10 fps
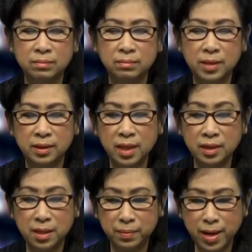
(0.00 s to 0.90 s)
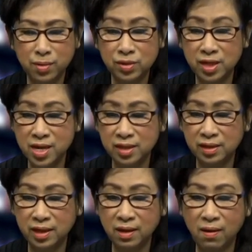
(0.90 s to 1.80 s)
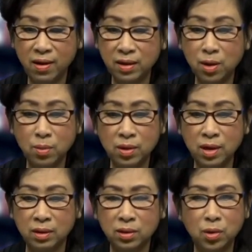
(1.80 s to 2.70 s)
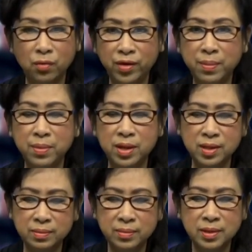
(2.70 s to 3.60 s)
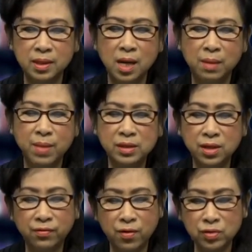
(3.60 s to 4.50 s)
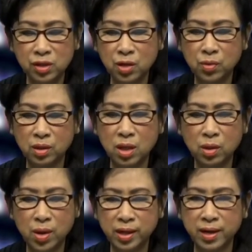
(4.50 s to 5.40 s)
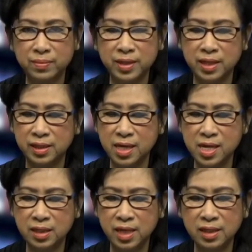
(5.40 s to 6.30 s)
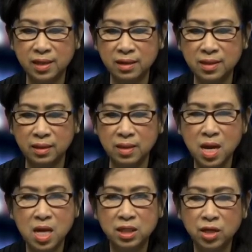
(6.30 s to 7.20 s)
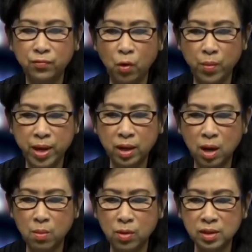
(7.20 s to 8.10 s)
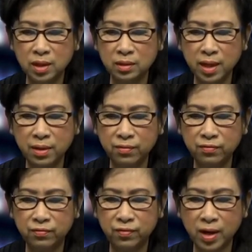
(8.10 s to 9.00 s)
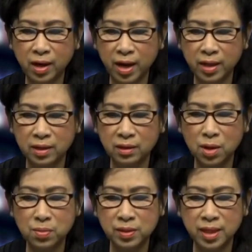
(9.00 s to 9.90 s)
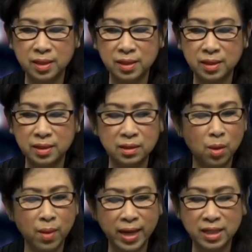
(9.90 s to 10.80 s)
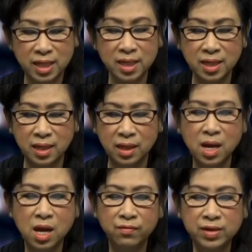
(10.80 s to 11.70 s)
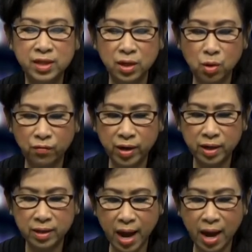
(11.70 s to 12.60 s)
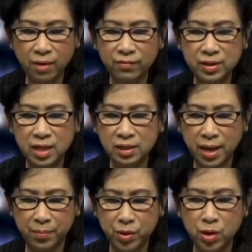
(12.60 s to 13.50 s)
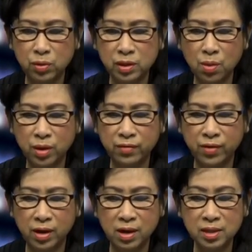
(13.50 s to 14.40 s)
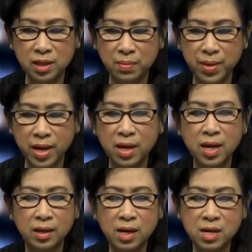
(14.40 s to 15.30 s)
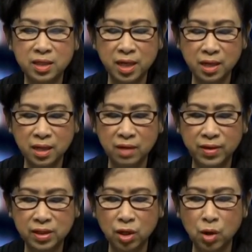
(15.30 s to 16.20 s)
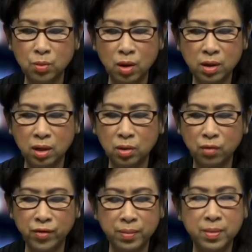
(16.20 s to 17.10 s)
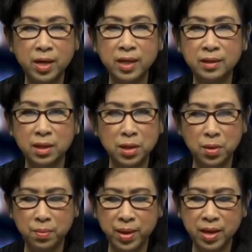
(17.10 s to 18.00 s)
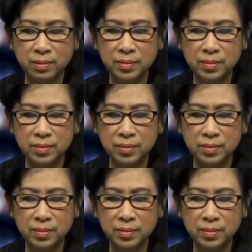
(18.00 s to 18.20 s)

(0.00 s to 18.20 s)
Bản tin tiếp theo, CDC nói không có đợt COVID mới. Bác sĩ Fauci của cơ quan kiểm dịch CDC xác nhận chính phủ Mỹ không có dự tính phát hành thông dịch thông hành chích ngừa vì dịch Covid đã và sẽ giảm nhiều sau khi phần lớn dân Mỹ đã được chích ngừa và sẽ không có đợt Covid mới tấn công Mỹ.